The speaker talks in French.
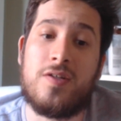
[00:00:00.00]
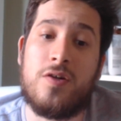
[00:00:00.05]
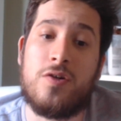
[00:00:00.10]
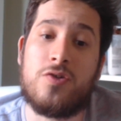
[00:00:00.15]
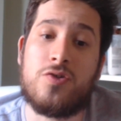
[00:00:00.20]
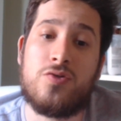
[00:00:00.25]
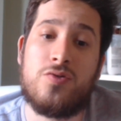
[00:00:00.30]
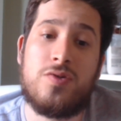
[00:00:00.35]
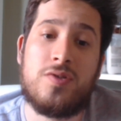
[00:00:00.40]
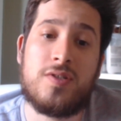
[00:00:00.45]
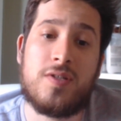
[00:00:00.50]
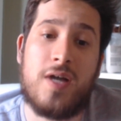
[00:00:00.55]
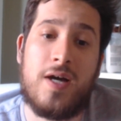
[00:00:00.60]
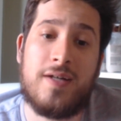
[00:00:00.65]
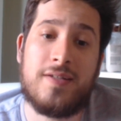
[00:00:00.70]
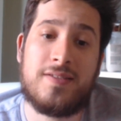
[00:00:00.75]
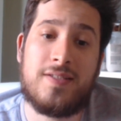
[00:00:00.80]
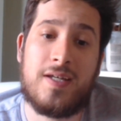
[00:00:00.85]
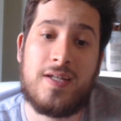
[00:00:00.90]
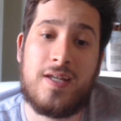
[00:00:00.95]
juste
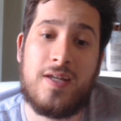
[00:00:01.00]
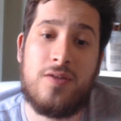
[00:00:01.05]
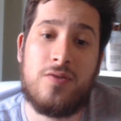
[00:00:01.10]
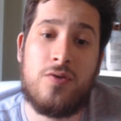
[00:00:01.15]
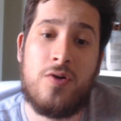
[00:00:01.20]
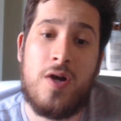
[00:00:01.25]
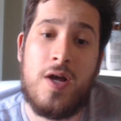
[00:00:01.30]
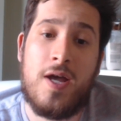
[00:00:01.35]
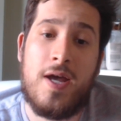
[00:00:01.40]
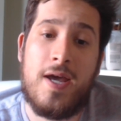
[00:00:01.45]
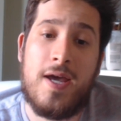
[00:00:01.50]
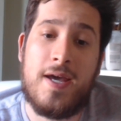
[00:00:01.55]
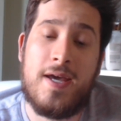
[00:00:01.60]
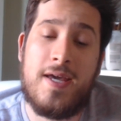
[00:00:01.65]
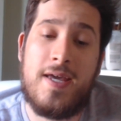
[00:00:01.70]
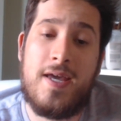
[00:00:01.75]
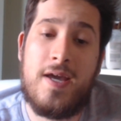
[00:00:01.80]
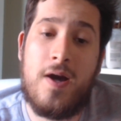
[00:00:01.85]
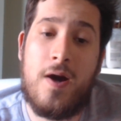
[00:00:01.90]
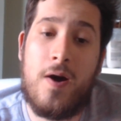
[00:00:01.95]
un sac à dos
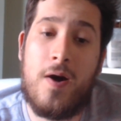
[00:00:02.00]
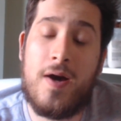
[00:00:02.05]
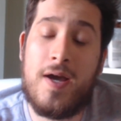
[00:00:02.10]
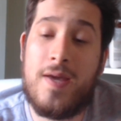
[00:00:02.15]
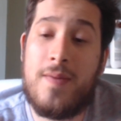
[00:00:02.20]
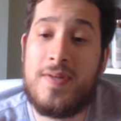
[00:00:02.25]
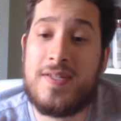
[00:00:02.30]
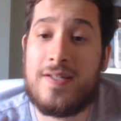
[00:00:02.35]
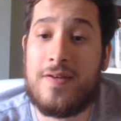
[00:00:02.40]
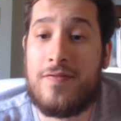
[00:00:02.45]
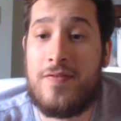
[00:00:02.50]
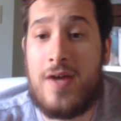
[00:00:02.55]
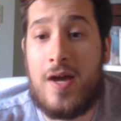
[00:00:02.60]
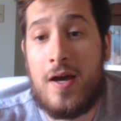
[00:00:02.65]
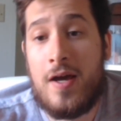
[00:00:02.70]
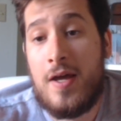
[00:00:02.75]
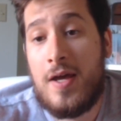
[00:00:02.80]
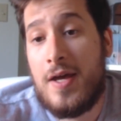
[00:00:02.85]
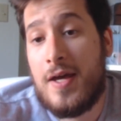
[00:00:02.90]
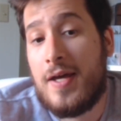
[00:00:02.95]
et, et, mes affaires.